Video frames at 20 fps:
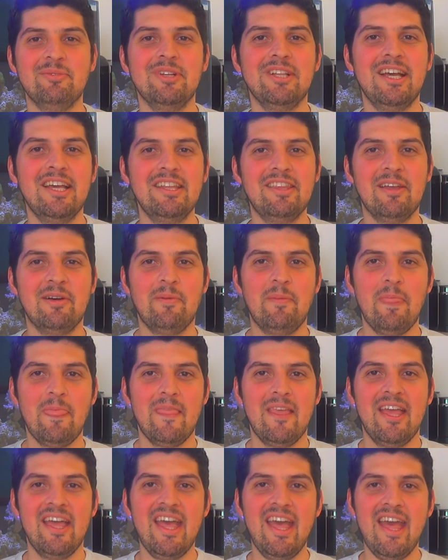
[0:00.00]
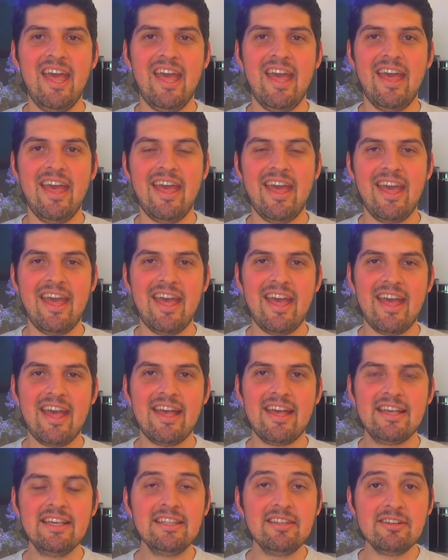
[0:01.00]
Vamos lá então.
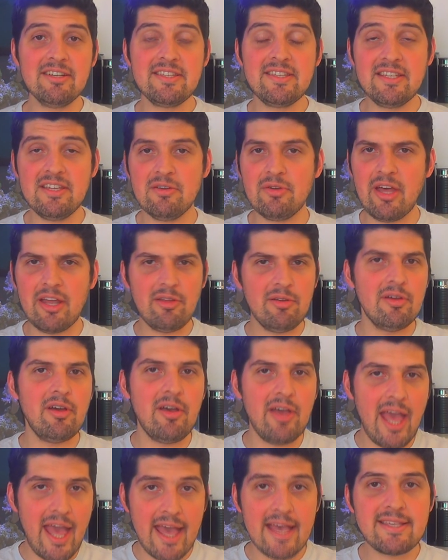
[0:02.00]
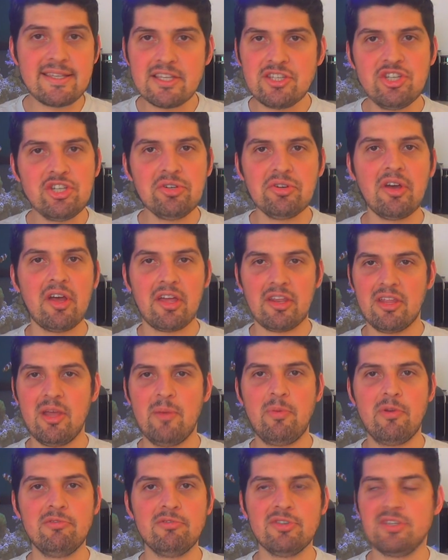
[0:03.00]
É, então assim, eu quero é essa dica que eu quero
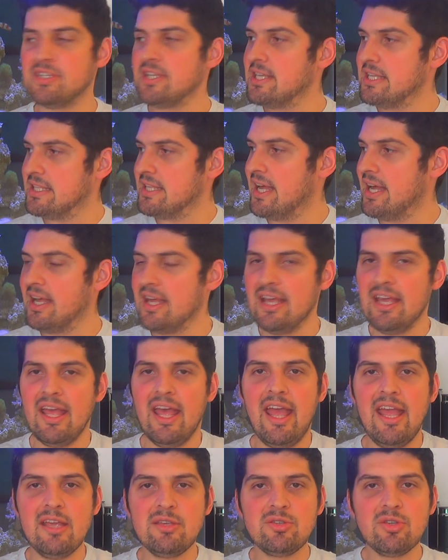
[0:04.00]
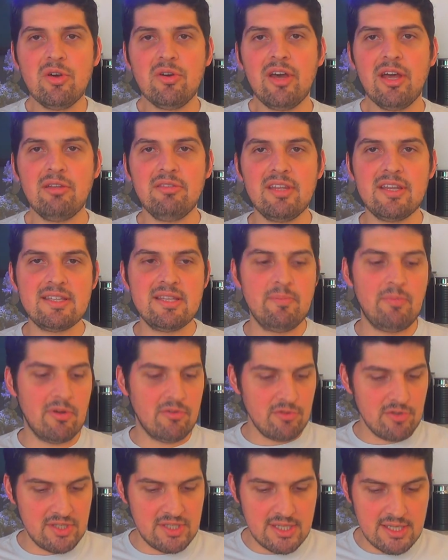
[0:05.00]
dar para vocês, tá? É isso que eu quero trazer para
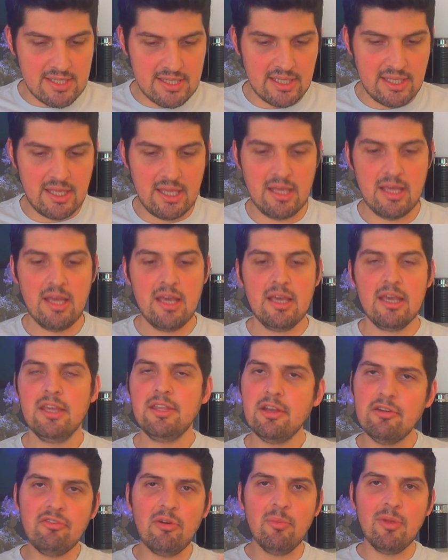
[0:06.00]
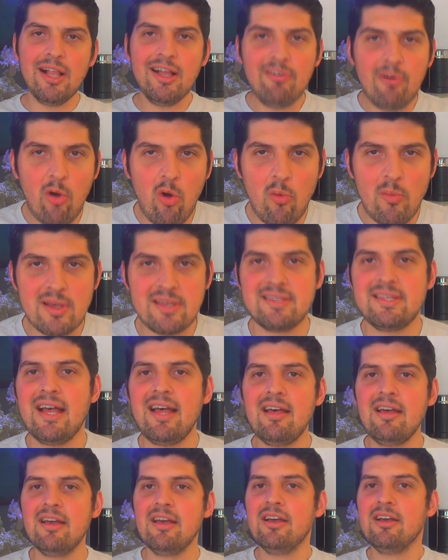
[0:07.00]
vocês aqui. Então vamos lá, vou
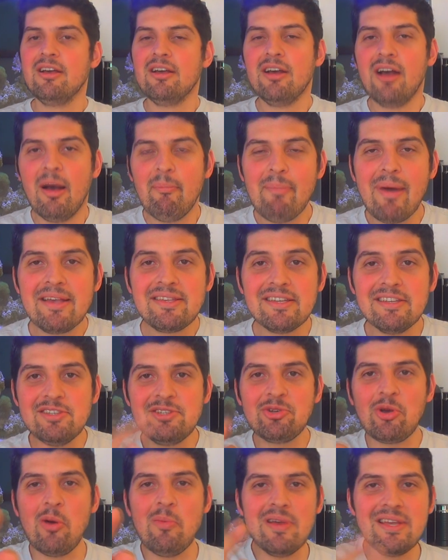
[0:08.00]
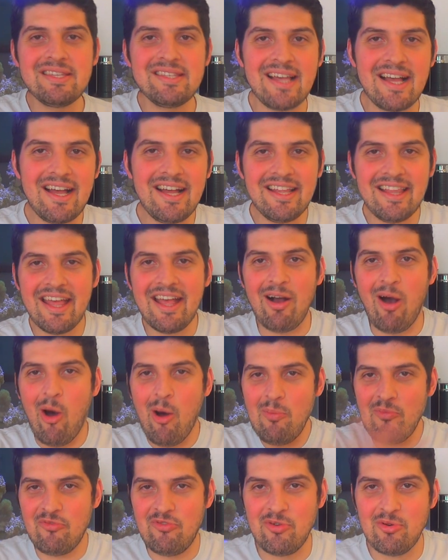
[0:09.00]
começar. Mas antes de começar, né?
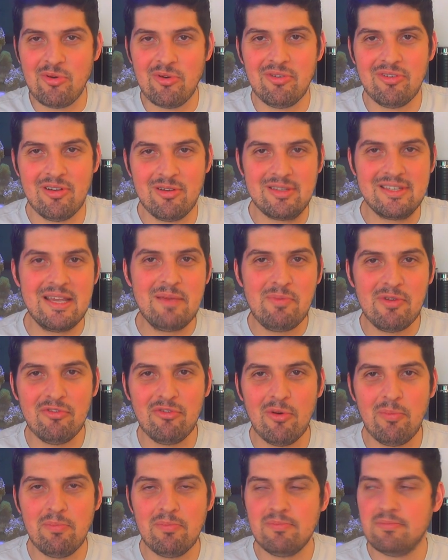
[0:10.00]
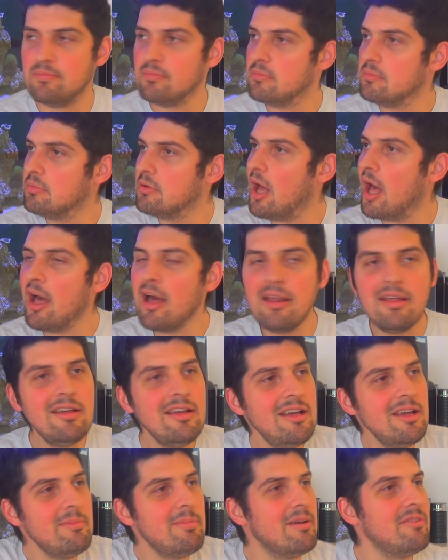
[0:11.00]
Óbvio, eu sempre vou.
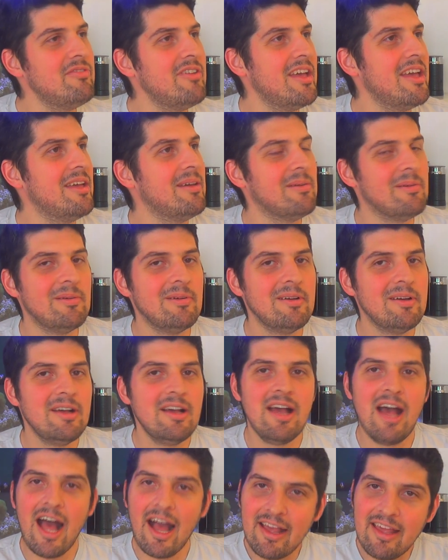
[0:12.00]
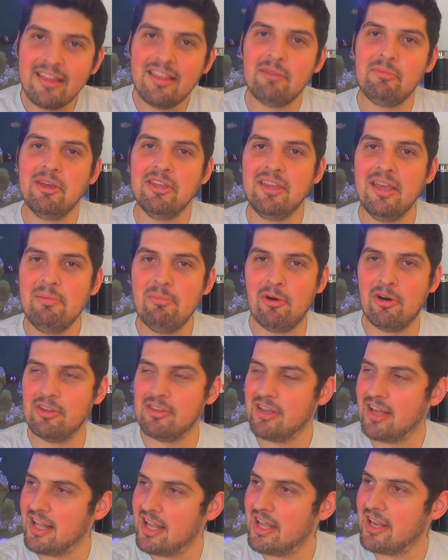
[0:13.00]
Caramba, velho! Aqui também tem
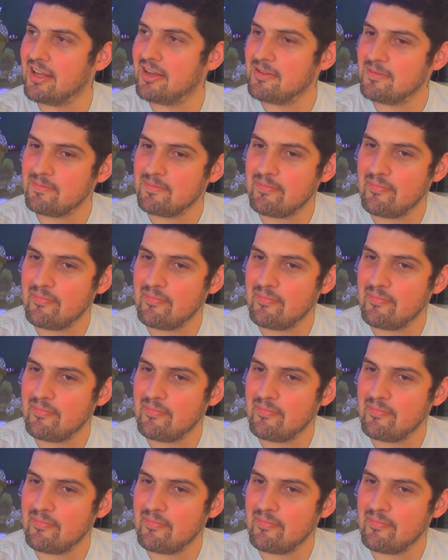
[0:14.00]
moto, galera.